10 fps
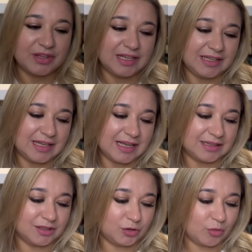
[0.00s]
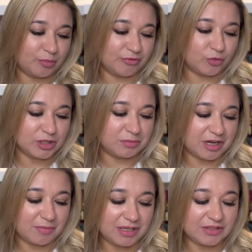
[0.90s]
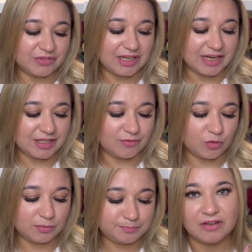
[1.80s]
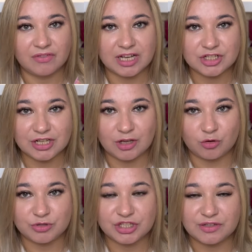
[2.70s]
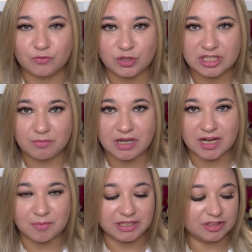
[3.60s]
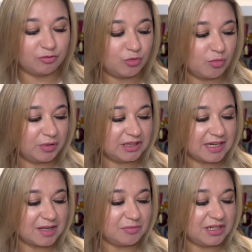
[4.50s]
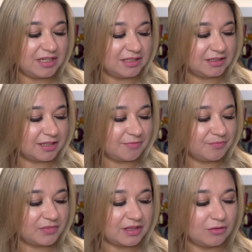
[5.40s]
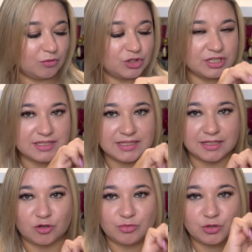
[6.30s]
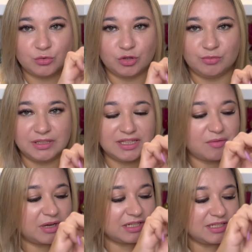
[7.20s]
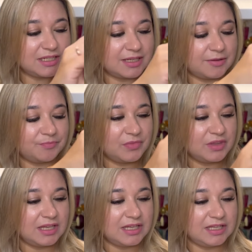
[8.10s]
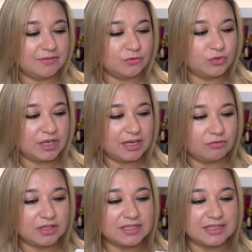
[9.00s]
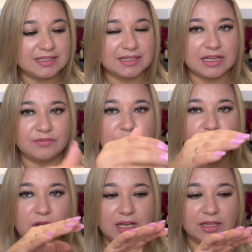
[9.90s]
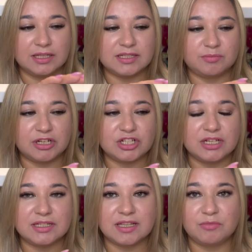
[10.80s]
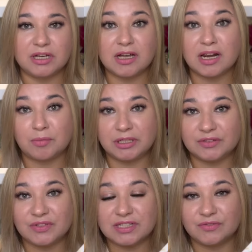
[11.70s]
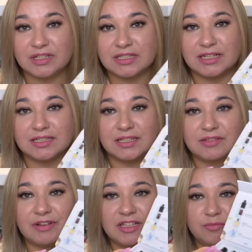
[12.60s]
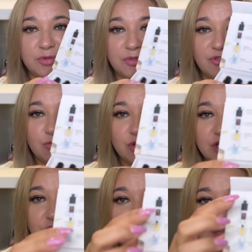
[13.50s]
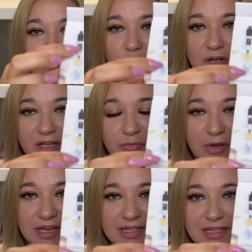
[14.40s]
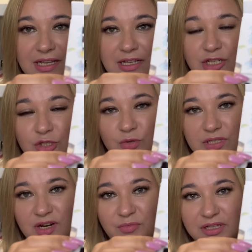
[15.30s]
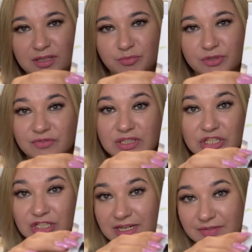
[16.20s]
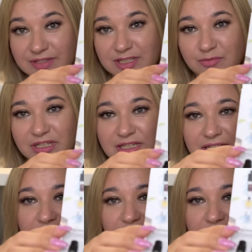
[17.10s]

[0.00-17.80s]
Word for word: И это топ-8 ароматов для него. В каждой коробочке 8 ароматов по 1,5 миллилитра. Очень, кстати, коробочка удобная на магнитике. И внутри у нас есть как визуальное изображение самих ароматов. Если вы не знаете название, например, вы можете чисто визуально понять, что за аромат, допустим, встречались вы с ним или нет.